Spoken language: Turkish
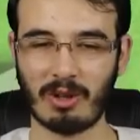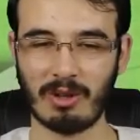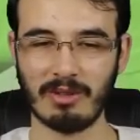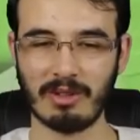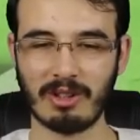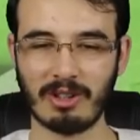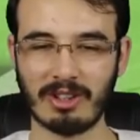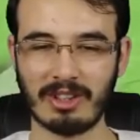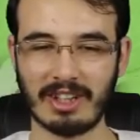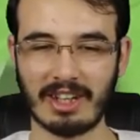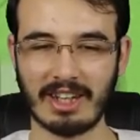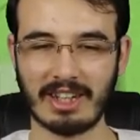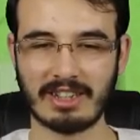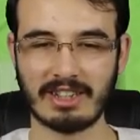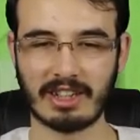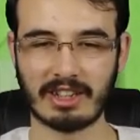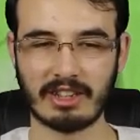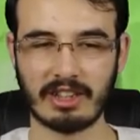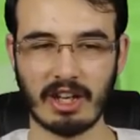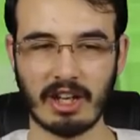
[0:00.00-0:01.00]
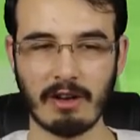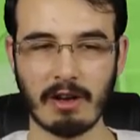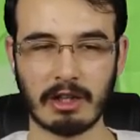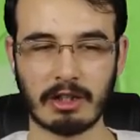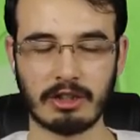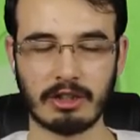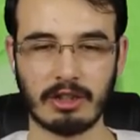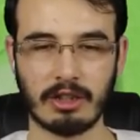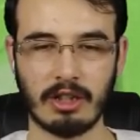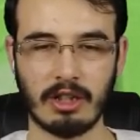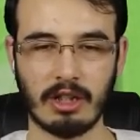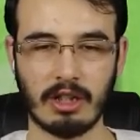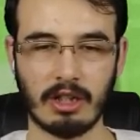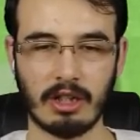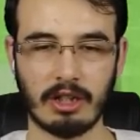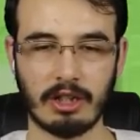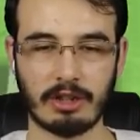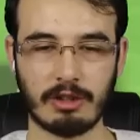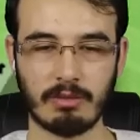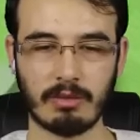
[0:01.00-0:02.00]
Komik oldu gerçekten. Evet.
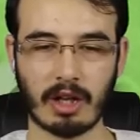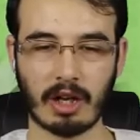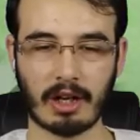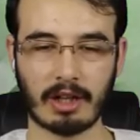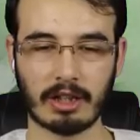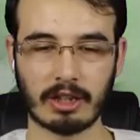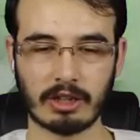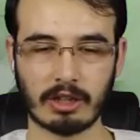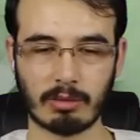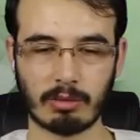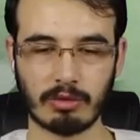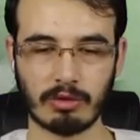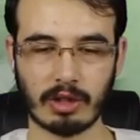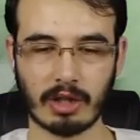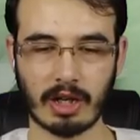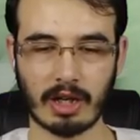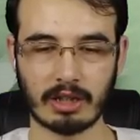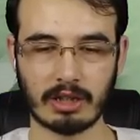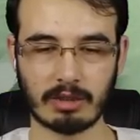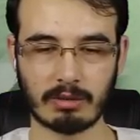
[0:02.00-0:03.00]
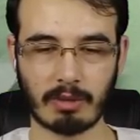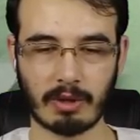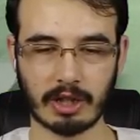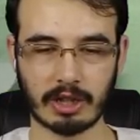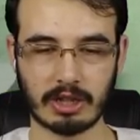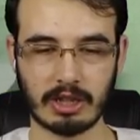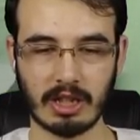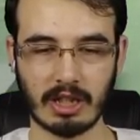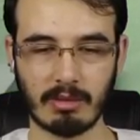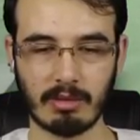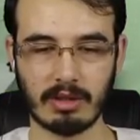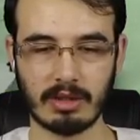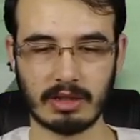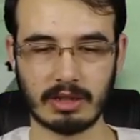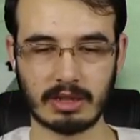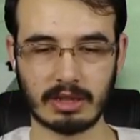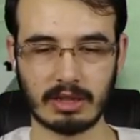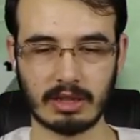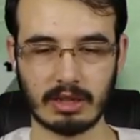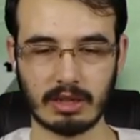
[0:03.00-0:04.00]
Şimdi arkadaşlar bunlar artık
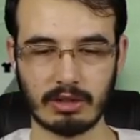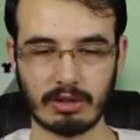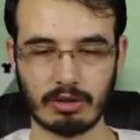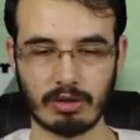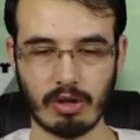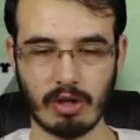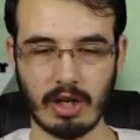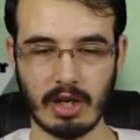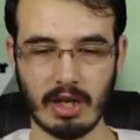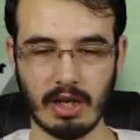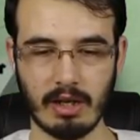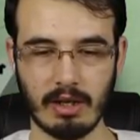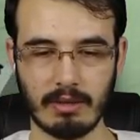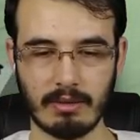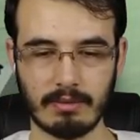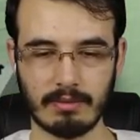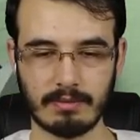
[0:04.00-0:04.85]
başlayabiliriz. Şöyle.